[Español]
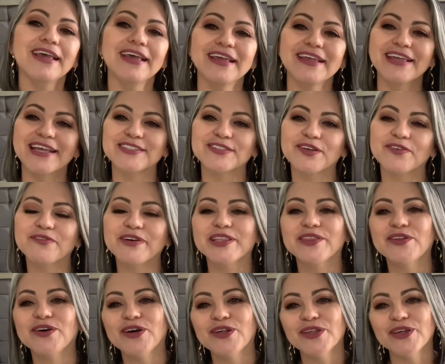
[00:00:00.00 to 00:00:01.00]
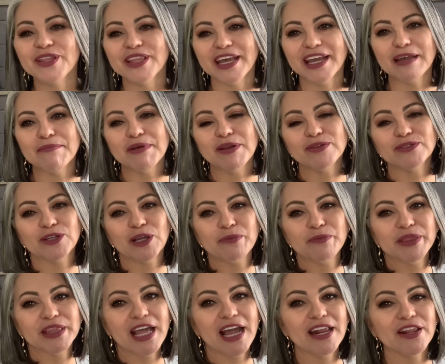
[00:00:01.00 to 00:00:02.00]
Y esto fue todo. Déjame en los
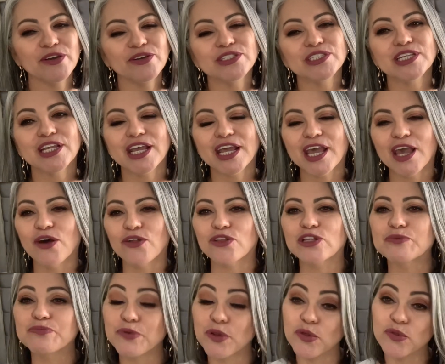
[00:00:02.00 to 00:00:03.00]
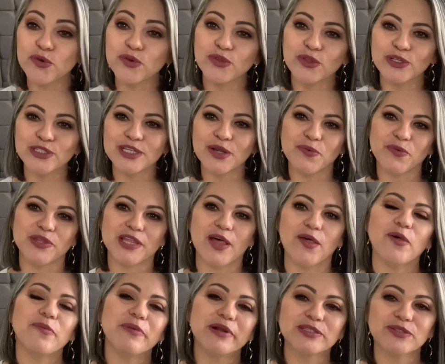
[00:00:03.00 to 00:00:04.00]
comentarios qué otros productos de cuidado
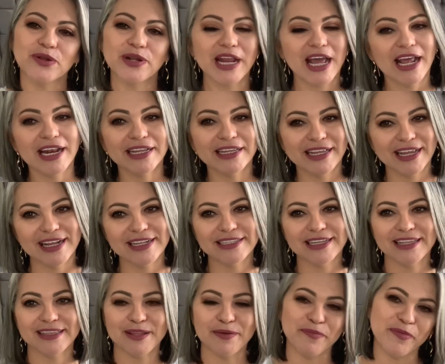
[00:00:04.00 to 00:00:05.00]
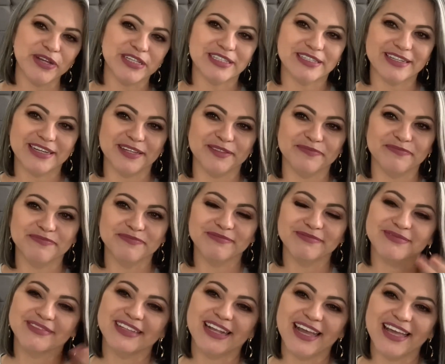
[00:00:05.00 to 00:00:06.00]
personal quieres que te muestre.
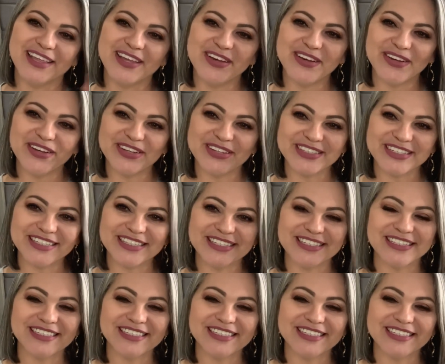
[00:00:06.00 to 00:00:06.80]
Adiós.